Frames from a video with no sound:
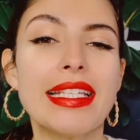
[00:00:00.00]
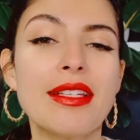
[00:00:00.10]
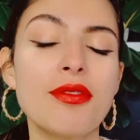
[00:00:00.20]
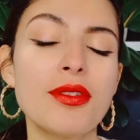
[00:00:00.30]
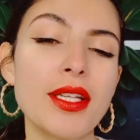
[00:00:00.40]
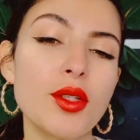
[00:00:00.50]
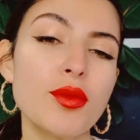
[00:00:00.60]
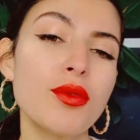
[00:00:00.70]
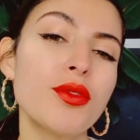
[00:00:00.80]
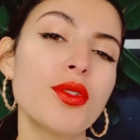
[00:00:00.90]
il faudra que
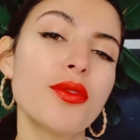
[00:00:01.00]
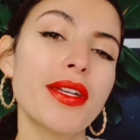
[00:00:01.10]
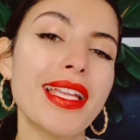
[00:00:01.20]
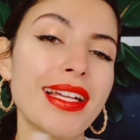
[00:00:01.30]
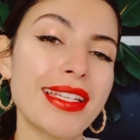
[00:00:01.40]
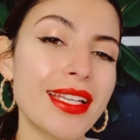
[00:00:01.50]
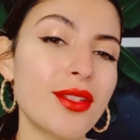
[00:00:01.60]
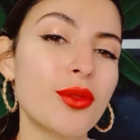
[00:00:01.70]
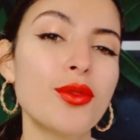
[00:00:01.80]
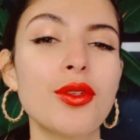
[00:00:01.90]
vous vous offrez un
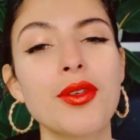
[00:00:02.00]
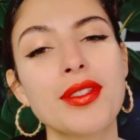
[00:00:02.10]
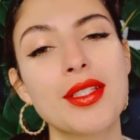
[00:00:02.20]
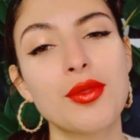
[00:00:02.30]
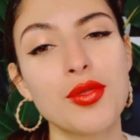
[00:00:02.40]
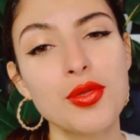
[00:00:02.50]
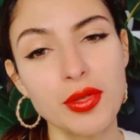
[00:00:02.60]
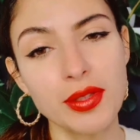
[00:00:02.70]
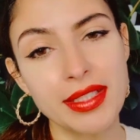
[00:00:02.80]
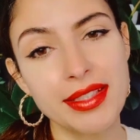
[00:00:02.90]
cadeau durant cette
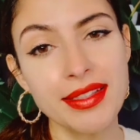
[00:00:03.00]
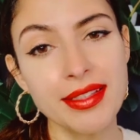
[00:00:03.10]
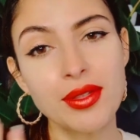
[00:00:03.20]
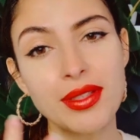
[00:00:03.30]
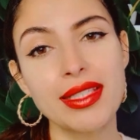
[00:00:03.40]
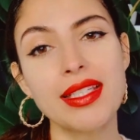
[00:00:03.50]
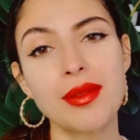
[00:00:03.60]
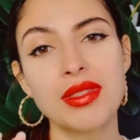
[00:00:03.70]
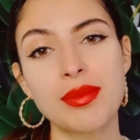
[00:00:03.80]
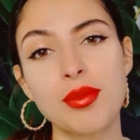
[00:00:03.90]
journée-ci, c'est de quitter
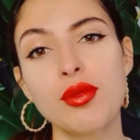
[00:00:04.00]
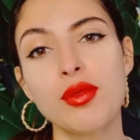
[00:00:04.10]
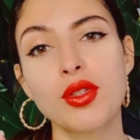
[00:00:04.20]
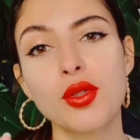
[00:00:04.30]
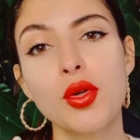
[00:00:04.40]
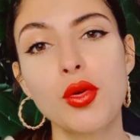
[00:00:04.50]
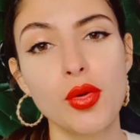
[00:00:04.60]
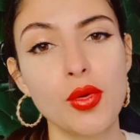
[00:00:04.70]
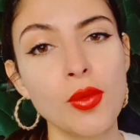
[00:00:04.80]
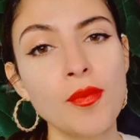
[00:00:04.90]
un petit peu votre
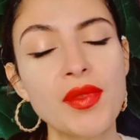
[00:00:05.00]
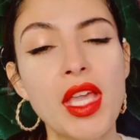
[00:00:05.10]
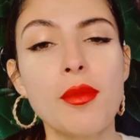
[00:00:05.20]
cocon